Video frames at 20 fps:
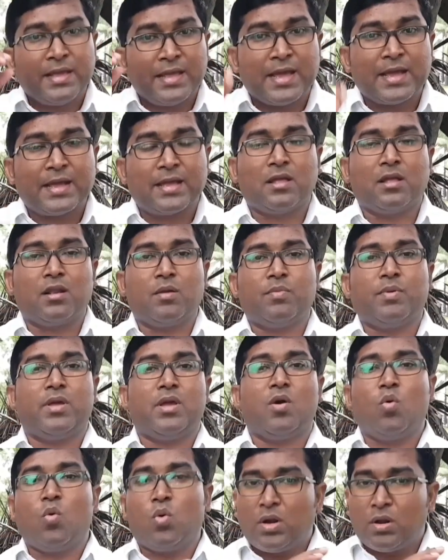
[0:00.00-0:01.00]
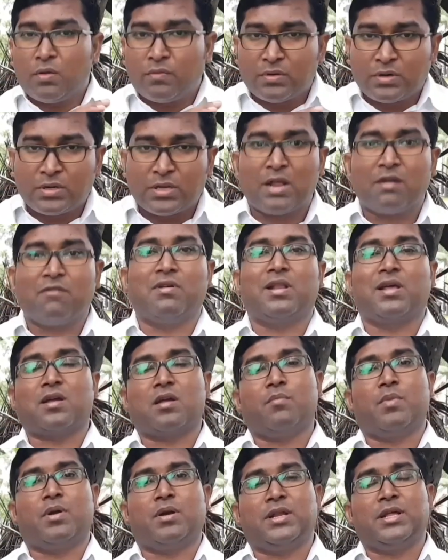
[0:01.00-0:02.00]
என் கிருபையை உன்னை விட்டு நான்
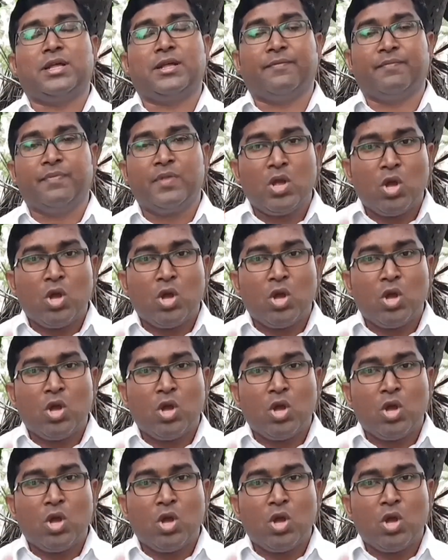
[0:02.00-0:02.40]
விளக்க மாட்டேன்